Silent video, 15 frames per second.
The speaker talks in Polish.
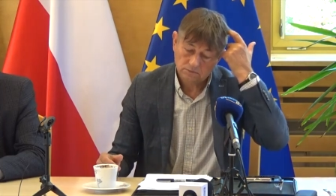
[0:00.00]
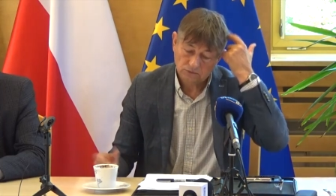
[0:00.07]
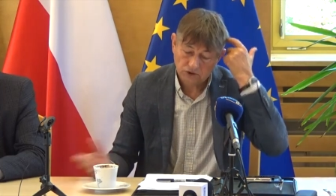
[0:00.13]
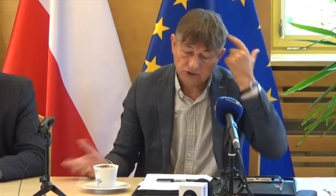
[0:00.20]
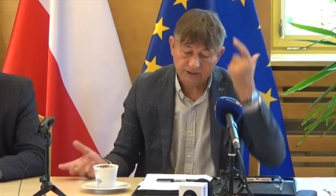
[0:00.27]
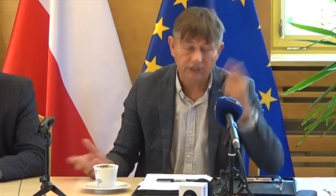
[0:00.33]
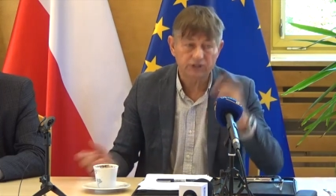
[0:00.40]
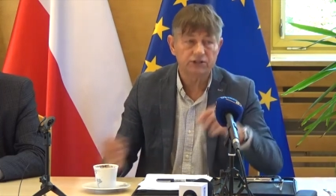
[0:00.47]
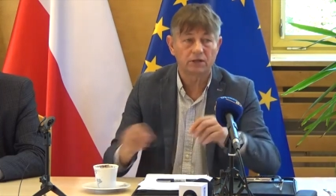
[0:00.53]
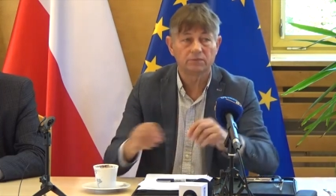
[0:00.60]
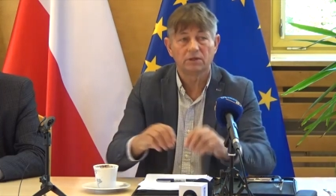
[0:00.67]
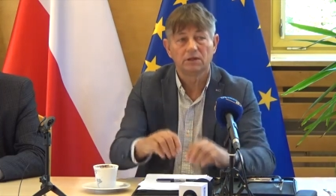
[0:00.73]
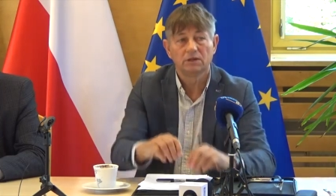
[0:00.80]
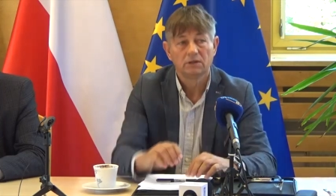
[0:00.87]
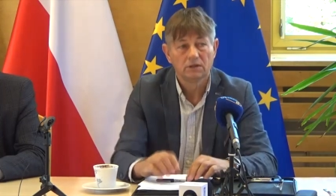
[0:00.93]
Czy
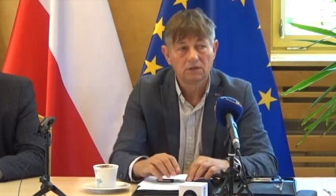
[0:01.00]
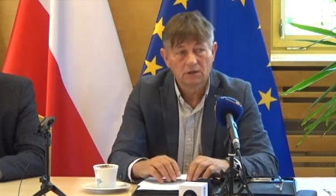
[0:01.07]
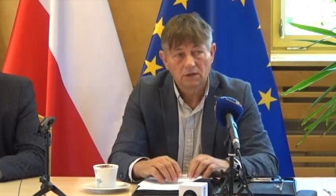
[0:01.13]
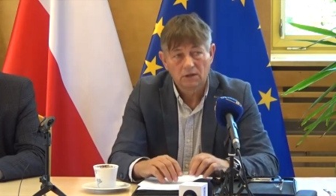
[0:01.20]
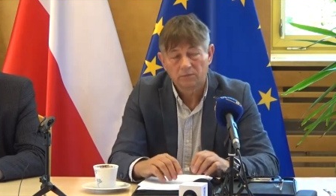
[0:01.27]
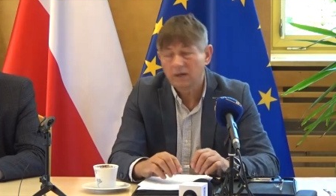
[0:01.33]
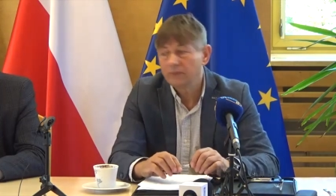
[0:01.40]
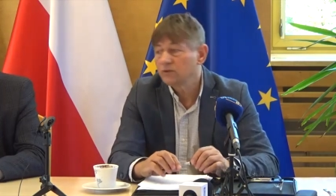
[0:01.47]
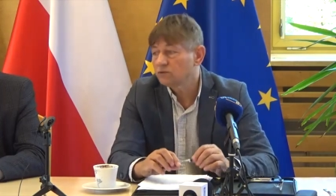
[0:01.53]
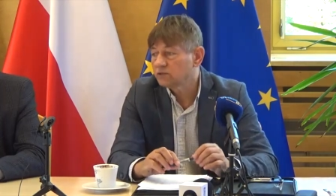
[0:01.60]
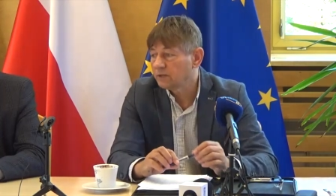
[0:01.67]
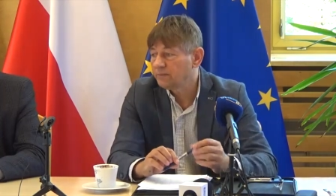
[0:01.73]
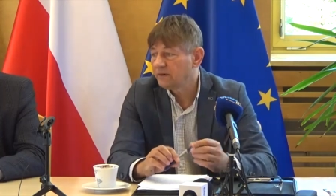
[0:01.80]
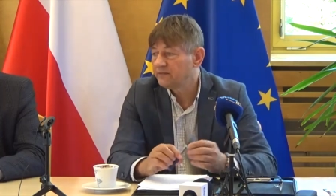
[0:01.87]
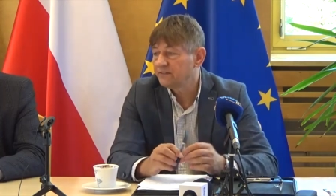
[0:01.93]
znajdziemy? Mamy
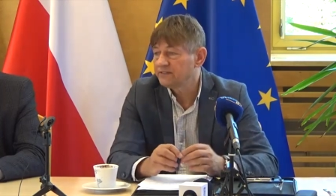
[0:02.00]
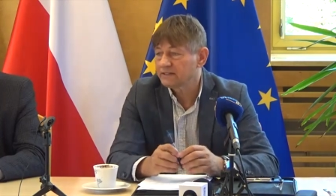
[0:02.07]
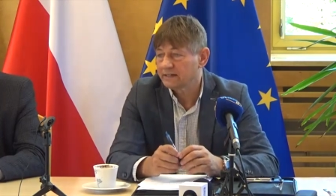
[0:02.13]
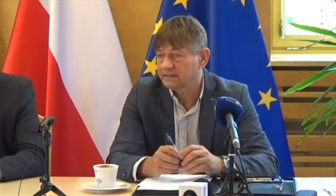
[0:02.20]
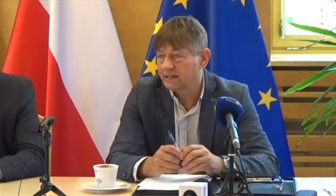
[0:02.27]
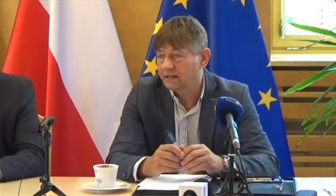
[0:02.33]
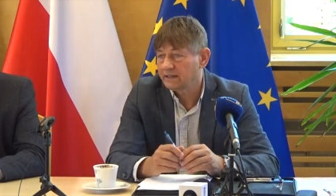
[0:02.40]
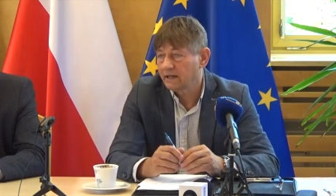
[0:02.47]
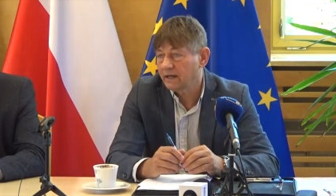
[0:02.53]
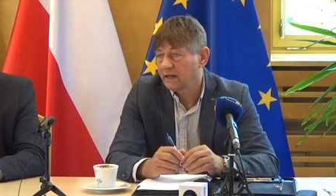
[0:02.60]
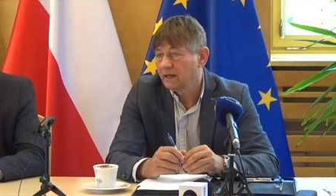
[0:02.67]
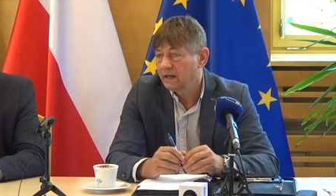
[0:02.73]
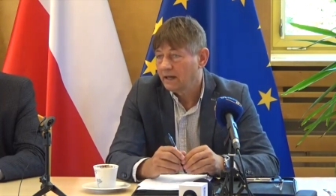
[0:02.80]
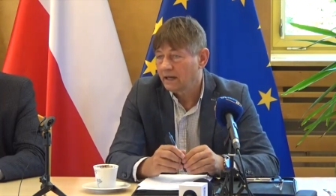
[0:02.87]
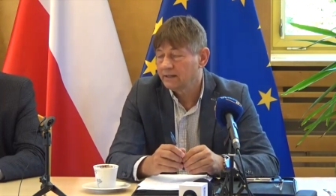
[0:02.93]
tutaj pewne
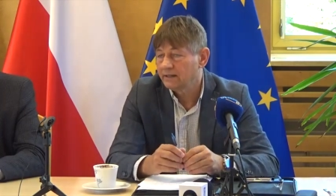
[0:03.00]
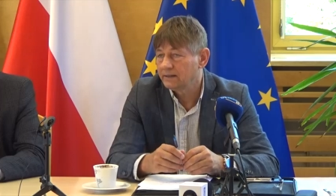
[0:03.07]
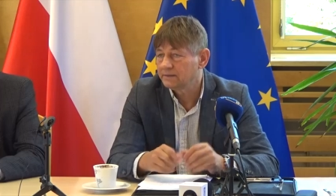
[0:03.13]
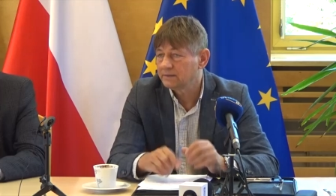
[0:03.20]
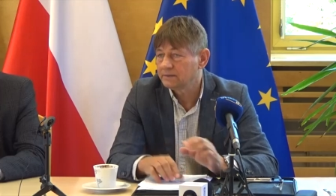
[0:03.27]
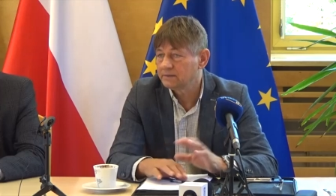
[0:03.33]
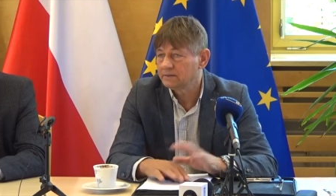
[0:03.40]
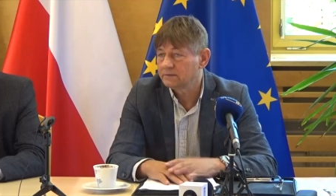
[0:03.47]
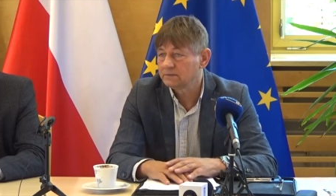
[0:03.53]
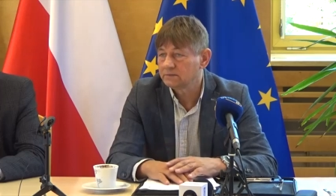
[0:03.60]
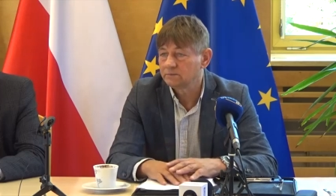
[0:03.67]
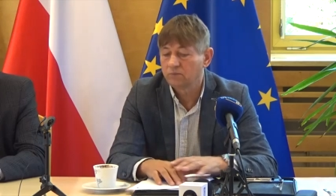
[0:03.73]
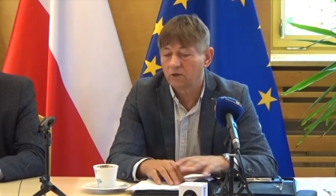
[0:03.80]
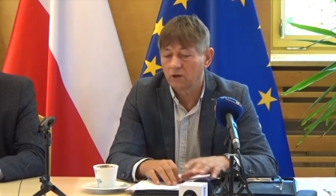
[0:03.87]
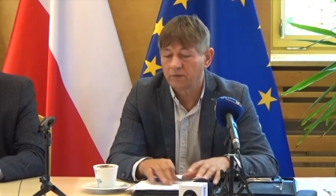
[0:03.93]
wskazania, ale
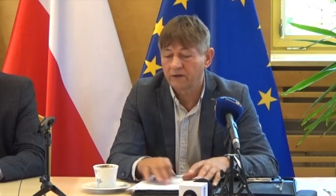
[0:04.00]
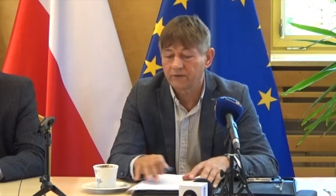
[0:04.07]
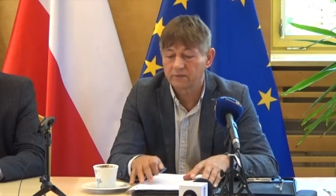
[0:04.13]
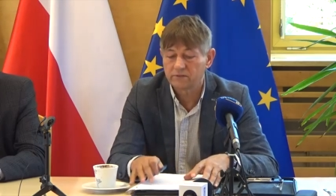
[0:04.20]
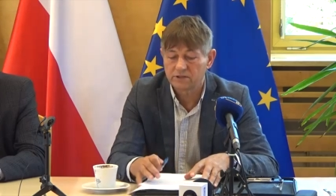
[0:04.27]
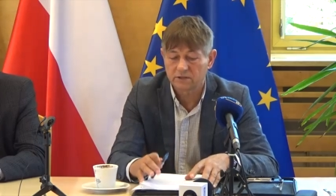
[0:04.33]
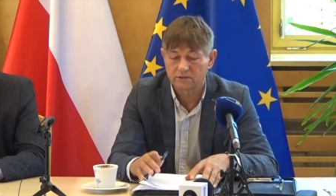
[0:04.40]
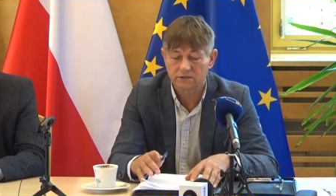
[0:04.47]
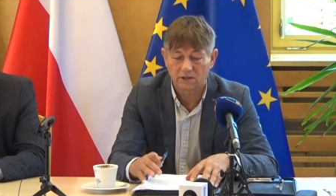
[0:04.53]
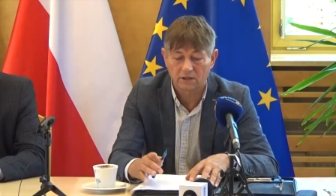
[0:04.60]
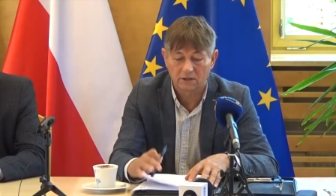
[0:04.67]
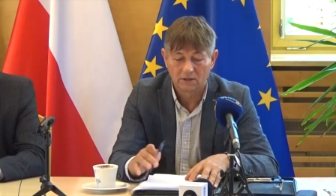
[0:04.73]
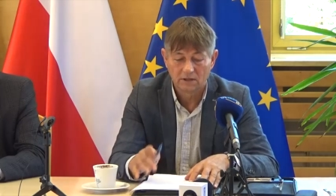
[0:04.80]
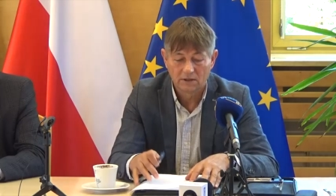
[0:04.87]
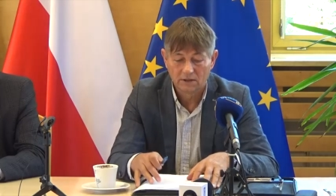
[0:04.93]
yy, obawiam się,
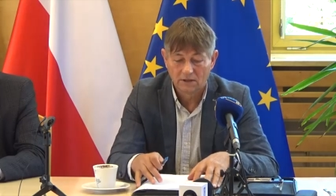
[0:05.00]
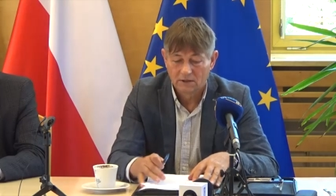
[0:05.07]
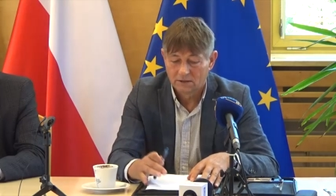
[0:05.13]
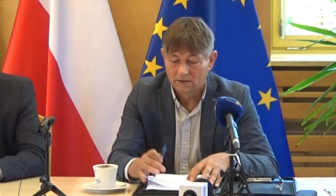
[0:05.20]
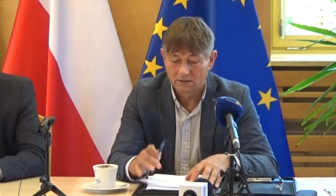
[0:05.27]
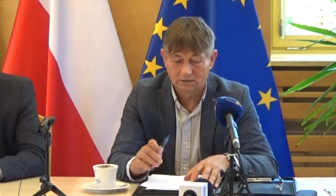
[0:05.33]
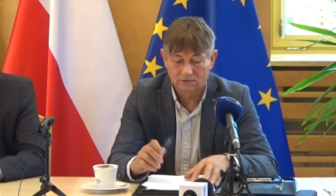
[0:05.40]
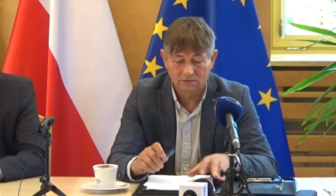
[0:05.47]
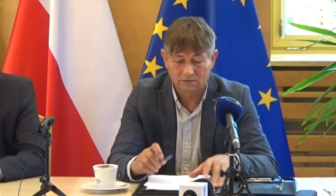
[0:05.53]
że yy,